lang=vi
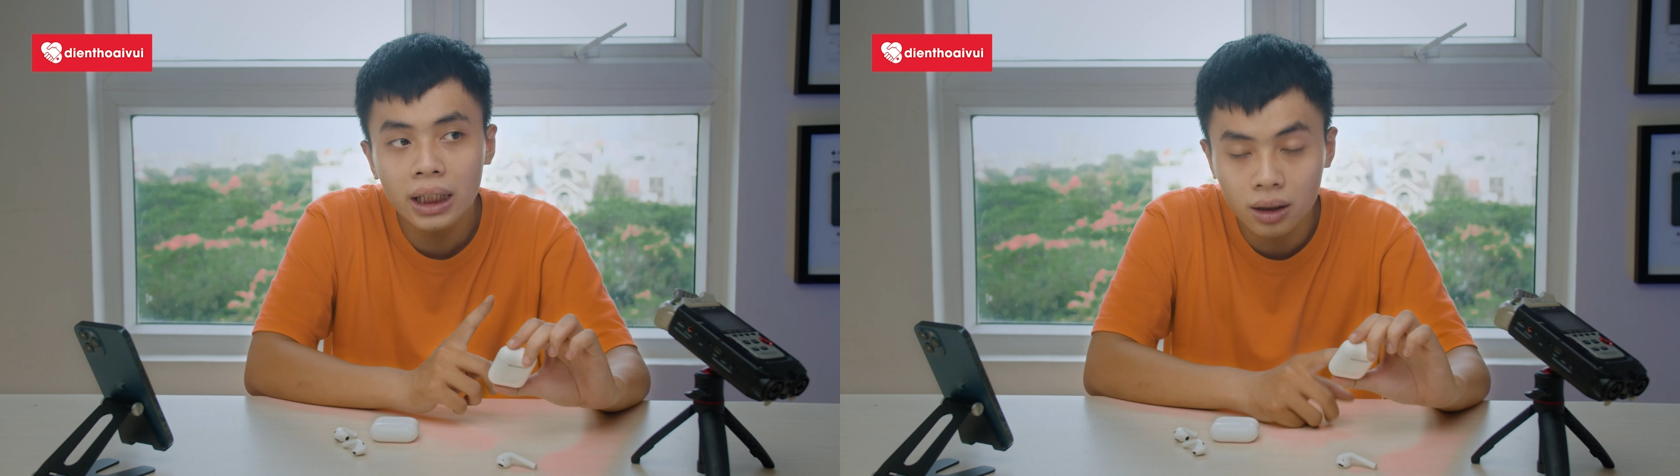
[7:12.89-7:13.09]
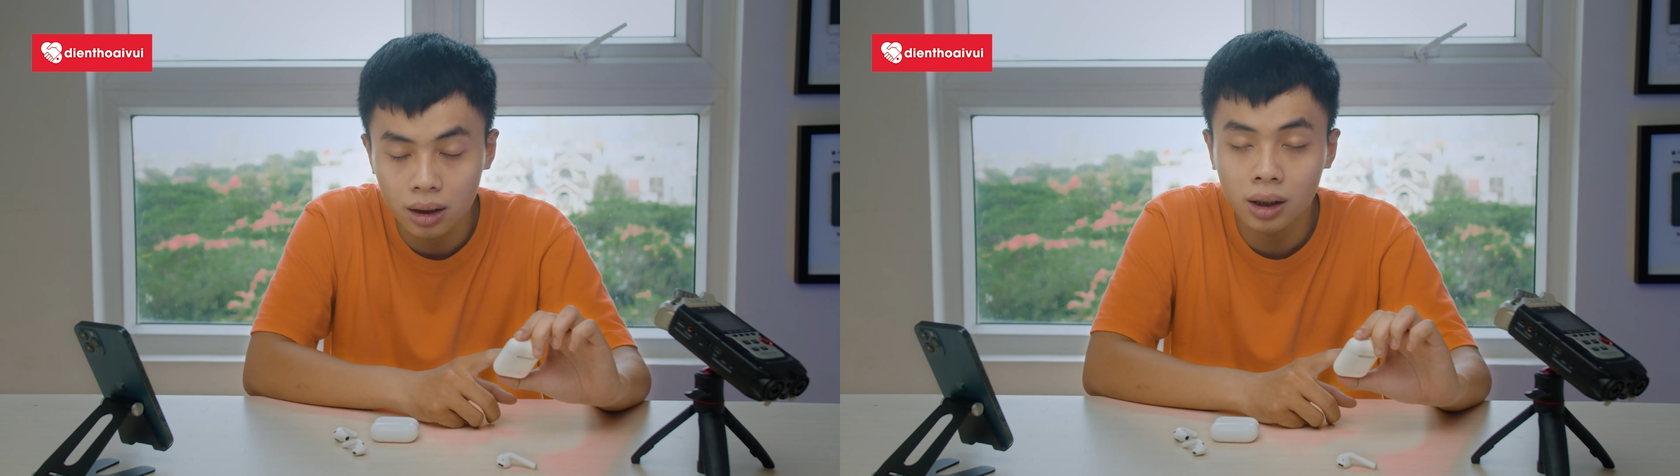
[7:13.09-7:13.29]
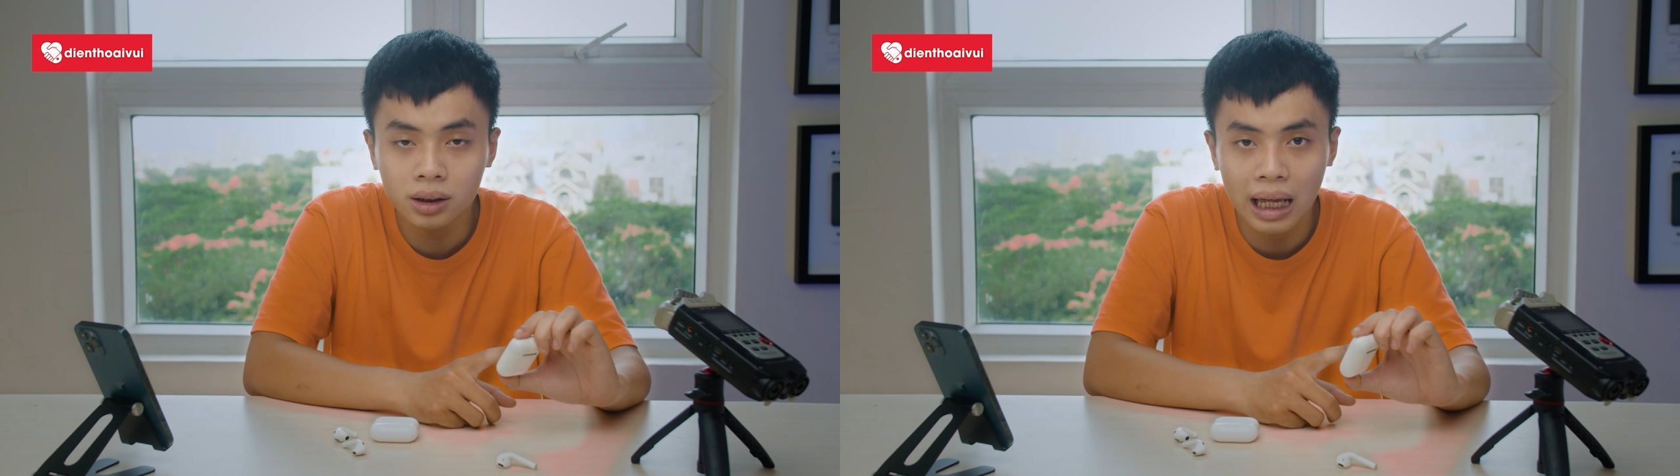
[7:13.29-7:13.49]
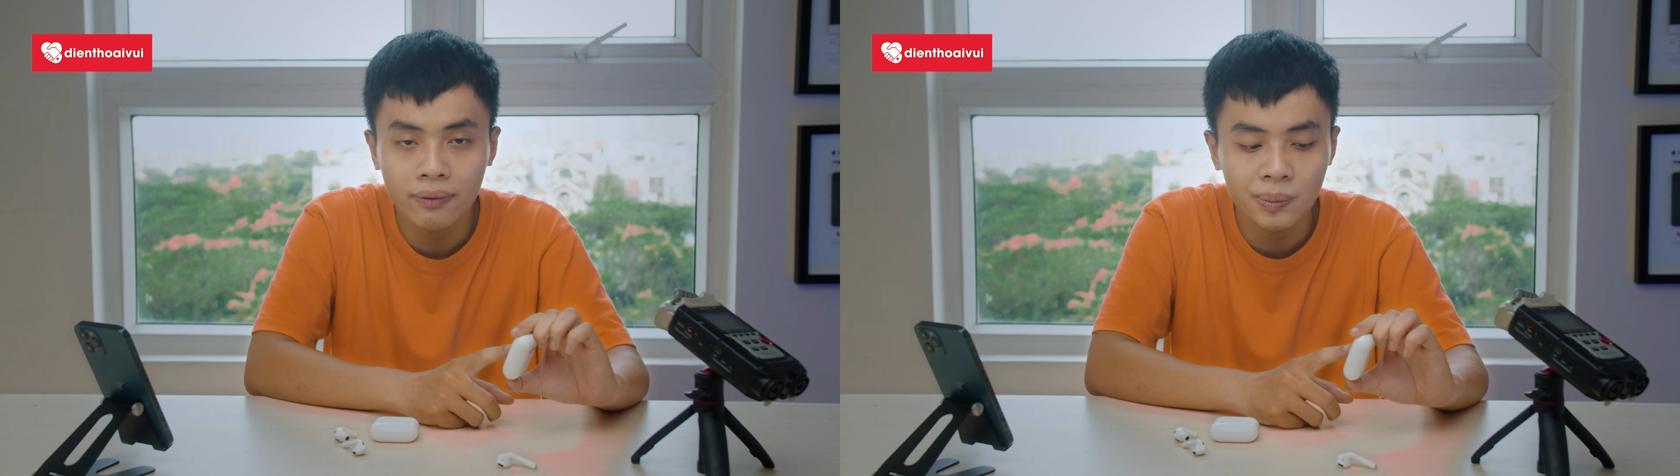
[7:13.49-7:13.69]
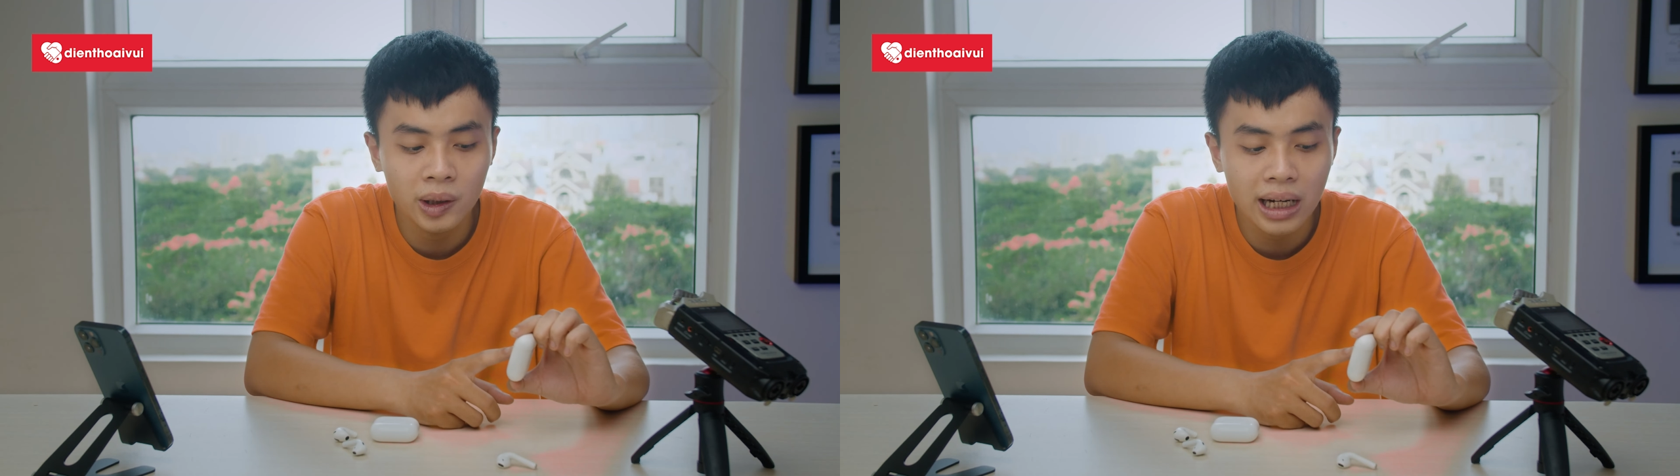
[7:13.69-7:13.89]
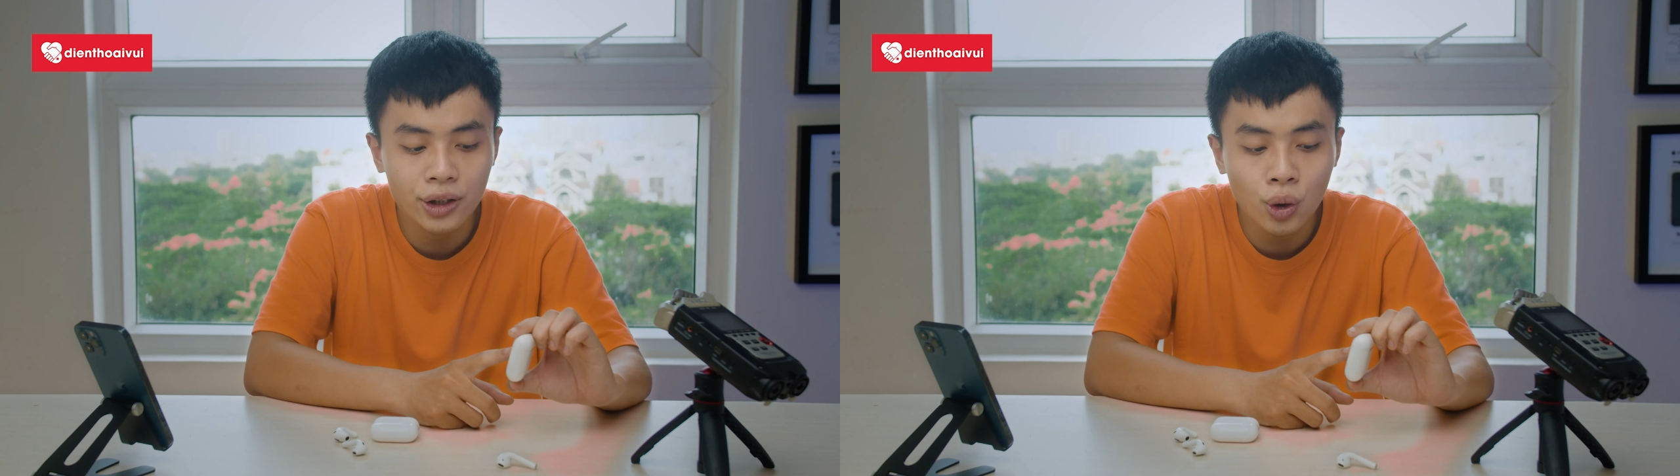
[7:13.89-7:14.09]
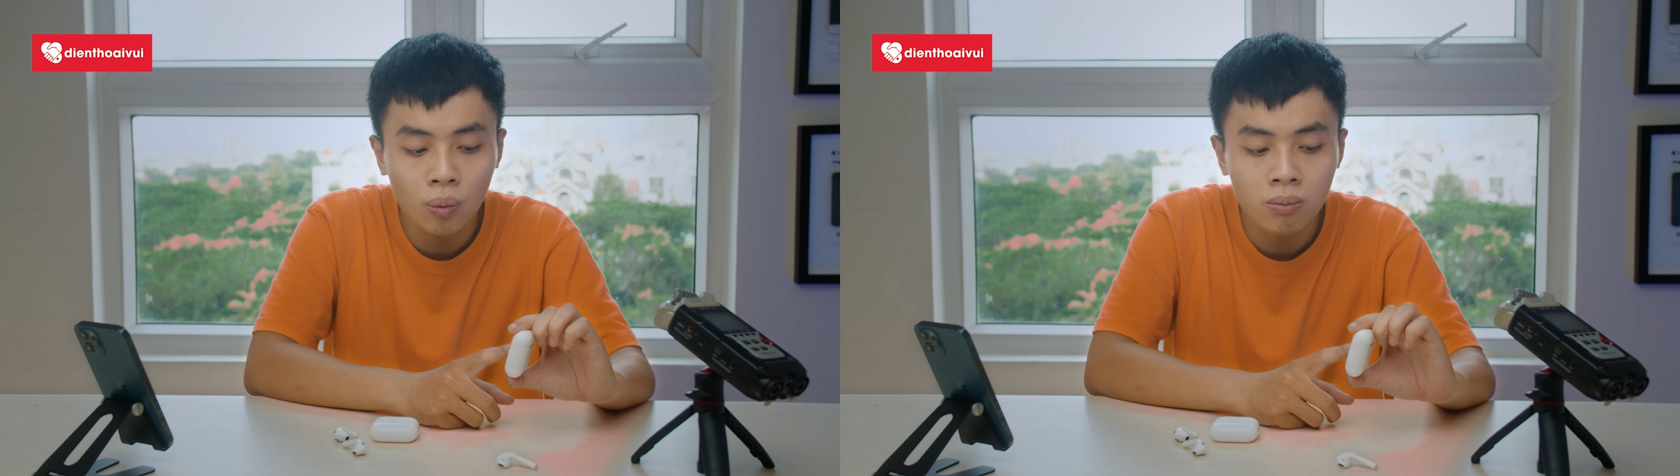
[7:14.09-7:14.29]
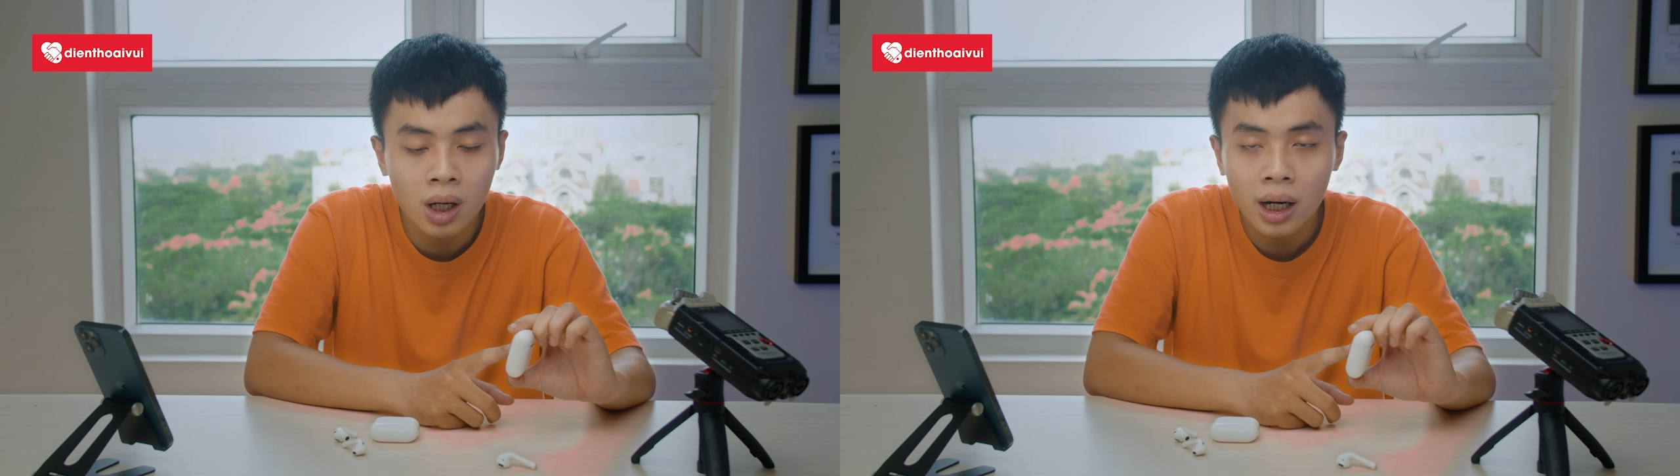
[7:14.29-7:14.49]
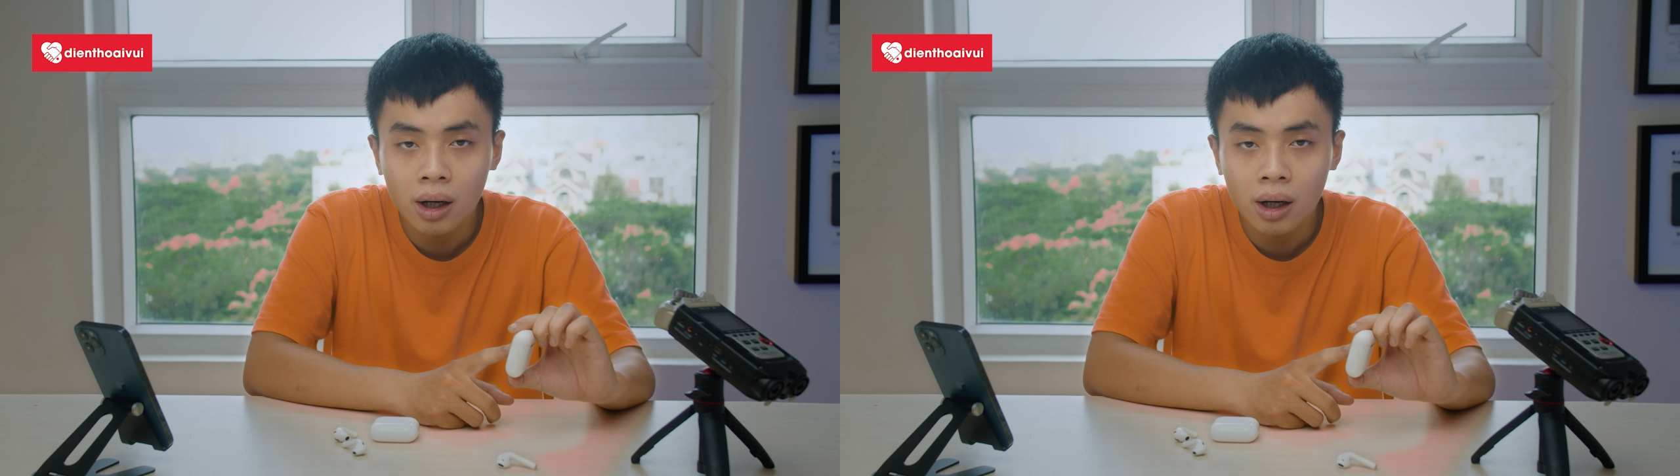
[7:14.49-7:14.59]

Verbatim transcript: nữa tại vì mình đã dùng